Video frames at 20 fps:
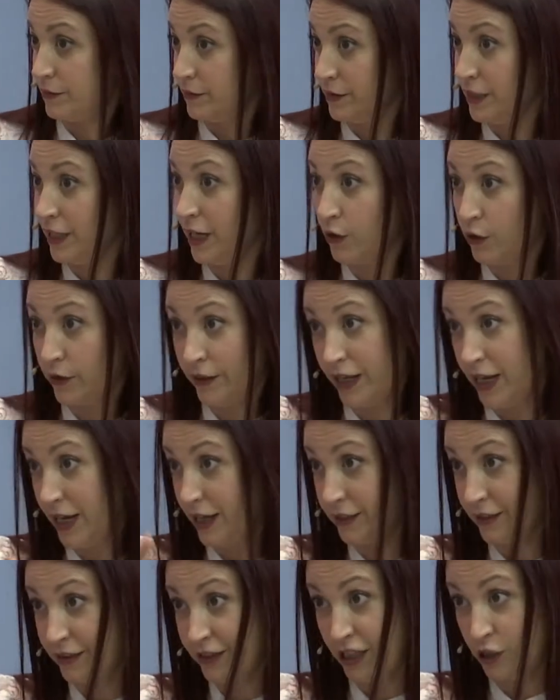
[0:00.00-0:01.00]
de la,
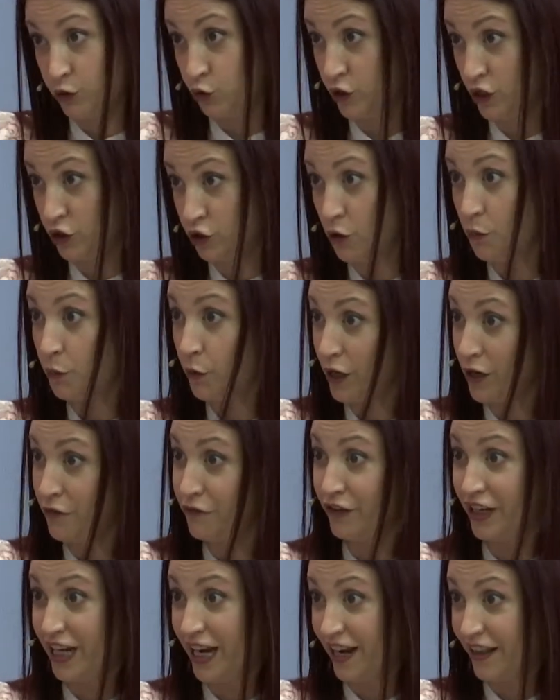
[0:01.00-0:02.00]
resurrección, porque el
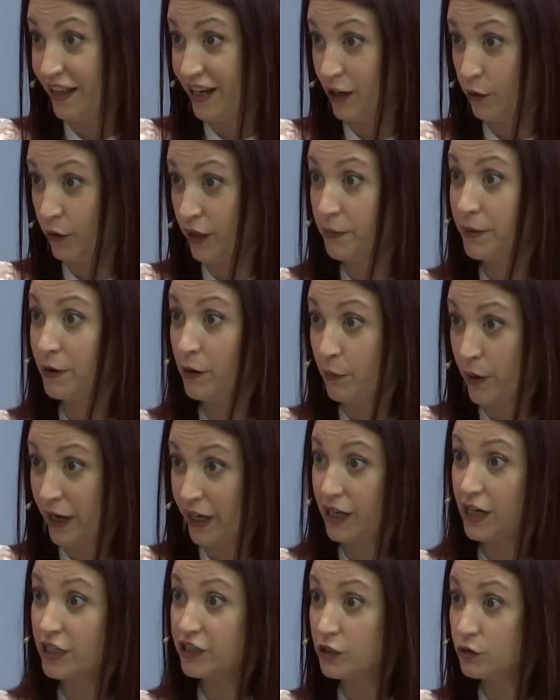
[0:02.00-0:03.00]
final de la cuarema lo
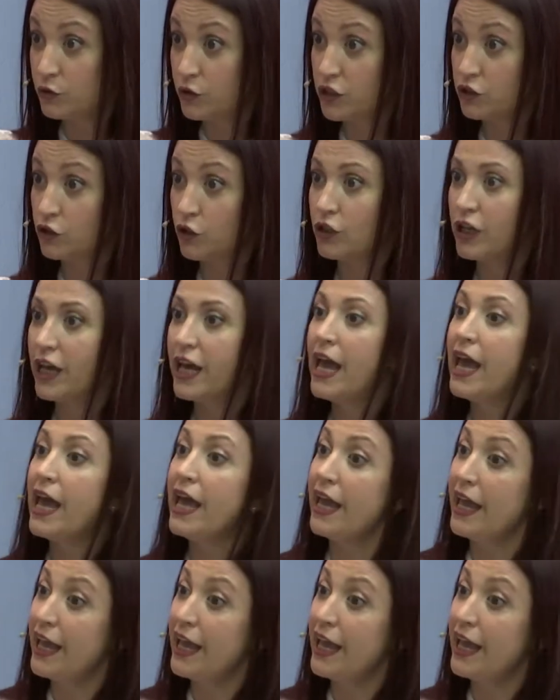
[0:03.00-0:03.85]
marca la resurrección. la Pascua.